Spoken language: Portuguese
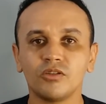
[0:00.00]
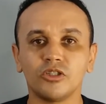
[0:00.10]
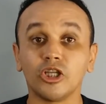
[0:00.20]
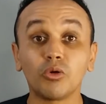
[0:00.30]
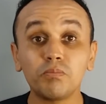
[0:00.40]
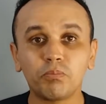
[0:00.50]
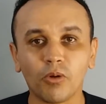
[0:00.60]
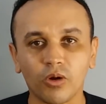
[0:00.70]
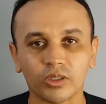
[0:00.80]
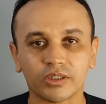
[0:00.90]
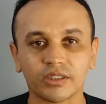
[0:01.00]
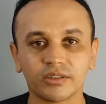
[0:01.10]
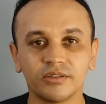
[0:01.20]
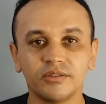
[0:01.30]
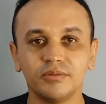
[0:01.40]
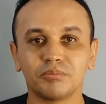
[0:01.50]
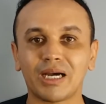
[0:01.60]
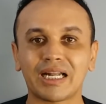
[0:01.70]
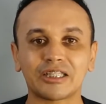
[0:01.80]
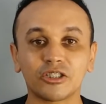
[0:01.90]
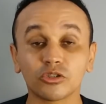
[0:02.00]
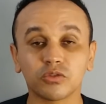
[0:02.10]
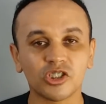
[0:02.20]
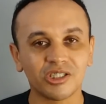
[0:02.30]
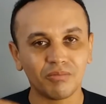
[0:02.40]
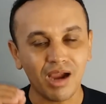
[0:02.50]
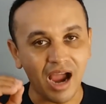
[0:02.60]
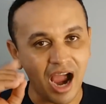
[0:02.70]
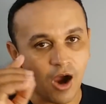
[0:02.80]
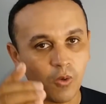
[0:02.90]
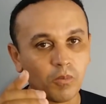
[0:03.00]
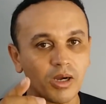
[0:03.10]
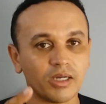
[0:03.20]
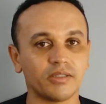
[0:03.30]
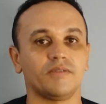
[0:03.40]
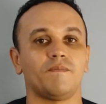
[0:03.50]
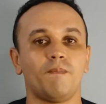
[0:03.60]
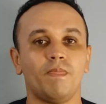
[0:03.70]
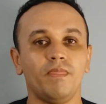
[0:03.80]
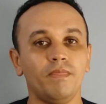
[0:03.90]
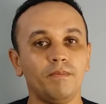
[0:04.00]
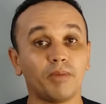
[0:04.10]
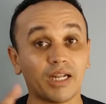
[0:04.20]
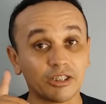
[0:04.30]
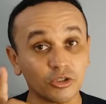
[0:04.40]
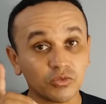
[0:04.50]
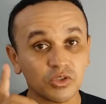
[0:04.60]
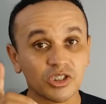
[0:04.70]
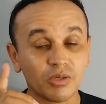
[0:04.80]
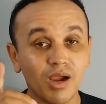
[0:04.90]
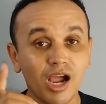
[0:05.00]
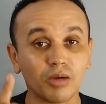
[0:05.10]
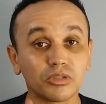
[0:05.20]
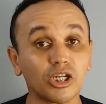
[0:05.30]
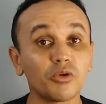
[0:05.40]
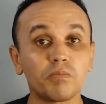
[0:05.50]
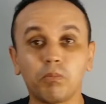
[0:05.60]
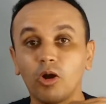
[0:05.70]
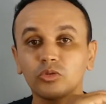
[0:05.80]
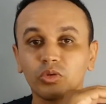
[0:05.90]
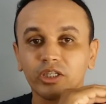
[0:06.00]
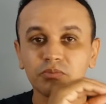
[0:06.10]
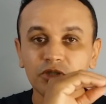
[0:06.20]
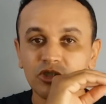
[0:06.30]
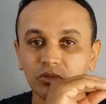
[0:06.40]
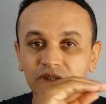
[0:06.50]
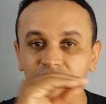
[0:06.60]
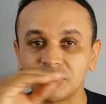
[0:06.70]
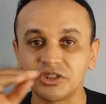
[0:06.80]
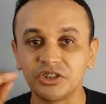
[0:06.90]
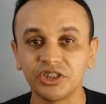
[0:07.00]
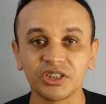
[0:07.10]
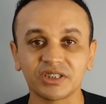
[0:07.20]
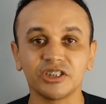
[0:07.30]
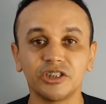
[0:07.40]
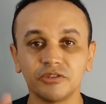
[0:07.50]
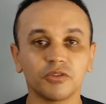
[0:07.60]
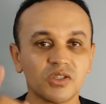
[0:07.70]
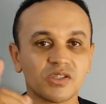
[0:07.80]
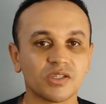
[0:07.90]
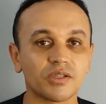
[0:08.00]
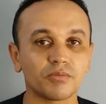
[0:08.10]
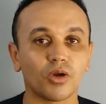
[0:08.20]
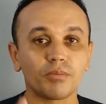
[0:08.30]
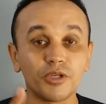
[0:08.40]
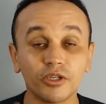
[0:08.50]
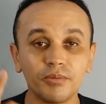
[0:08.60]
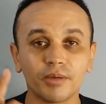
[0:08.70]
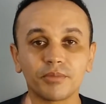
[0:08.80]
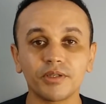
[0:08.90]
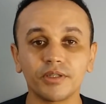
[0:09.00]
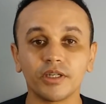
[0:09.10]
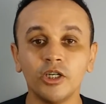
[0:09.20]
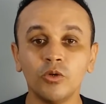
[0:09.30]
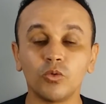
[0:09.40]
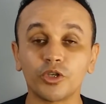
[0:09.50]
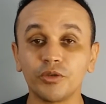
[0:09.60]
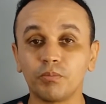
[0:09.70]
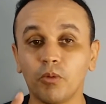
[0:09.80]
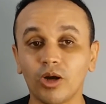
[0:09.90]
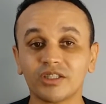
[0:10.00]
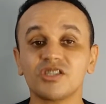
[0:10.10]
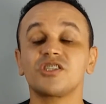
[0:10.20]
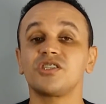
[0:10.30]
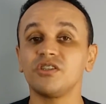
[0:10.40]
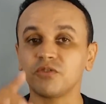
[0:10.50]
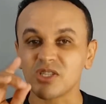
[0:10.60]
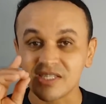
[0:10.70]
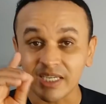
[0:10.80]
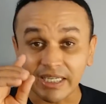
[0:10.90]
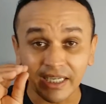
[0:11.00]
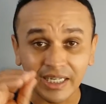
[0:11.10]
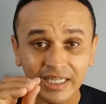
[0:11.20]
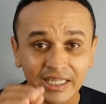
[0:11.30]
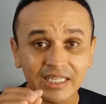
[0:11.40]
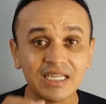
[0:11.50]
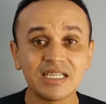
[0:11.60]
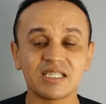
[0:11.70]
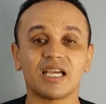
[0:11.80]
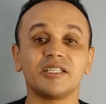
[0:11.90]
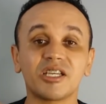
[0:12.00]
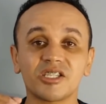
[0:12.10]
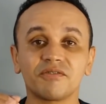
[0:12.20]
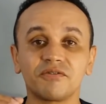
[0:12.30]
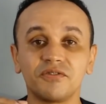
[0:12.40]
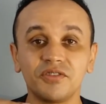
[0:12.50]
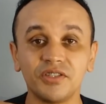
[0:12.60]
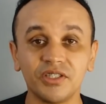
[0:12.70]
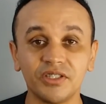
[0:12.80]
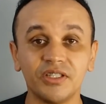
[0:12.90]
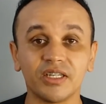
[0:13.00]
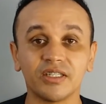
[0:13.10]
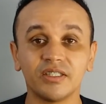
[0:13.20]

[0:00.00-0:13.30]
Não importa. Para Deus você é uma alma. Para Deus você é uma alma. Não importa o que as pessoas dizem de você, meu amigo e minha amiga. O que importa é se você querer sair dessa vida